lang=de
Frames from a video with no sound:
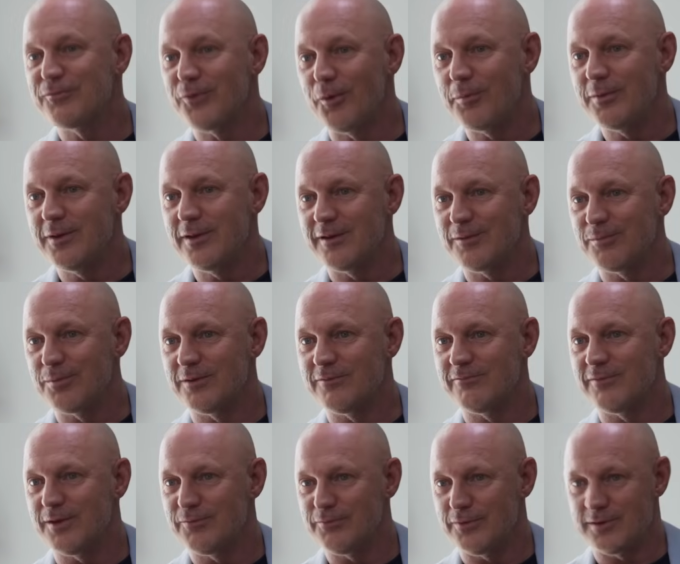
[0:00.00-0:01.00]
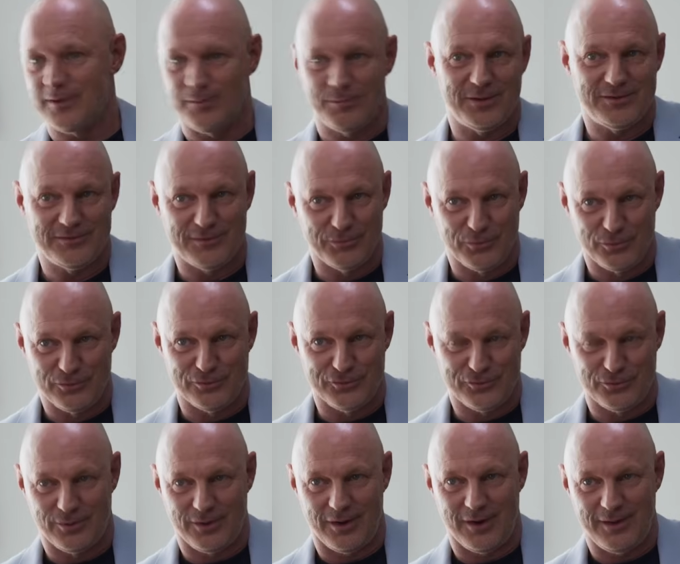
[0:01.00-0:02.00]
von mir, ich bin weltweit der beste Mousse au
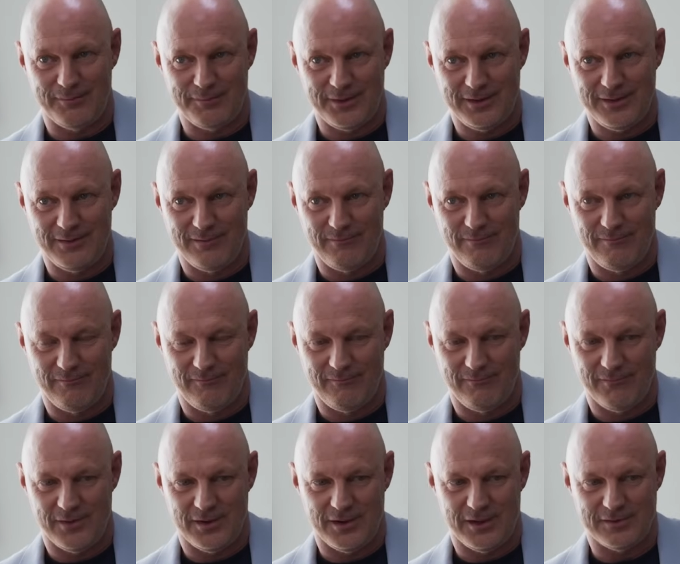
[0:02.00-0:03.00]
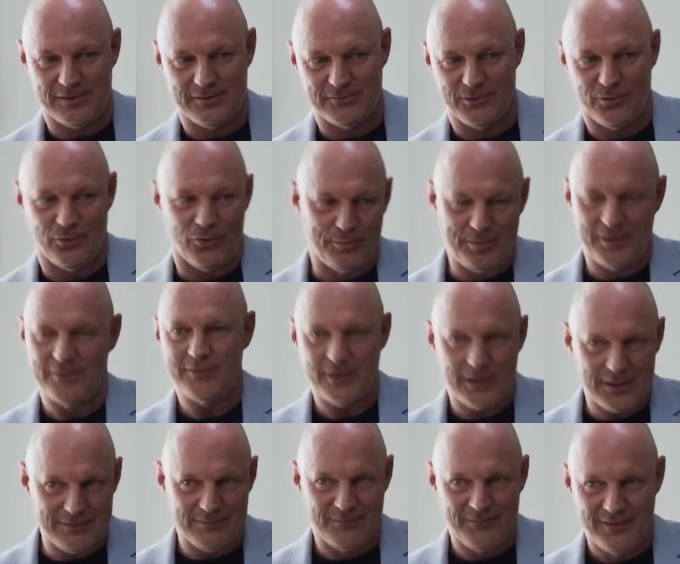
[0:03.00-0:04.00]
Chocolat-Macher, ja, sagen wir
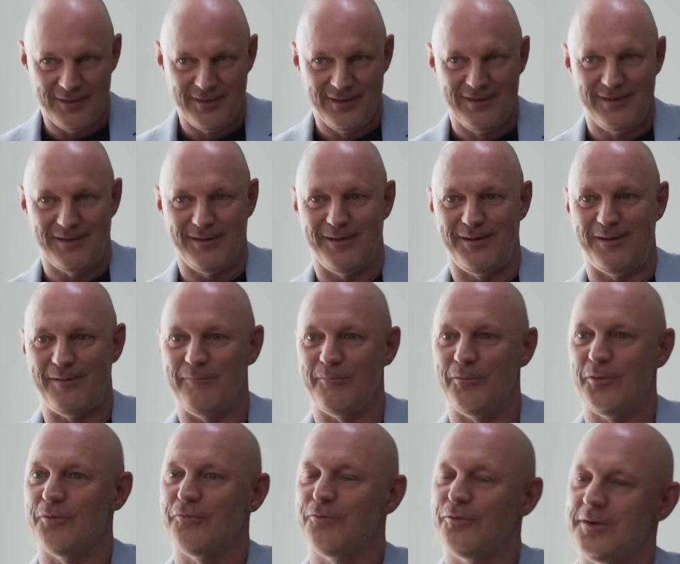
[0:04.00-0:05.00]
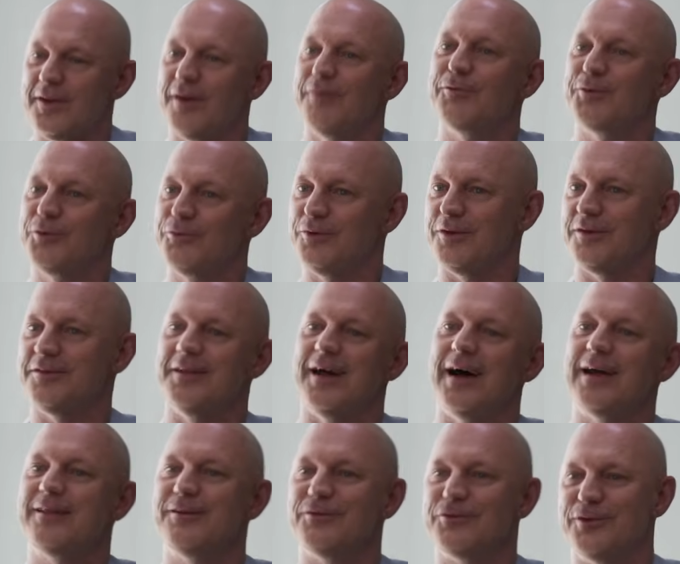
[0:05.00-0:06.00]
europaweit. Ähm, und von da würdest du als
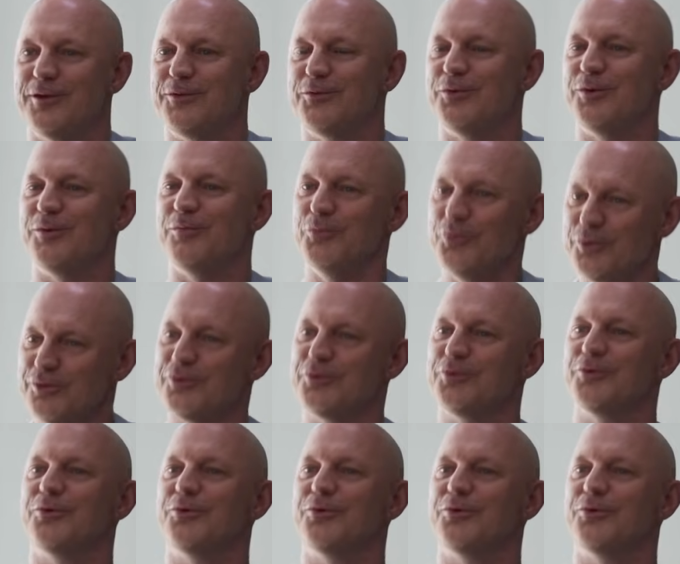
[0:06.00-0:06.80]
Nachtisch natürlich Mousse au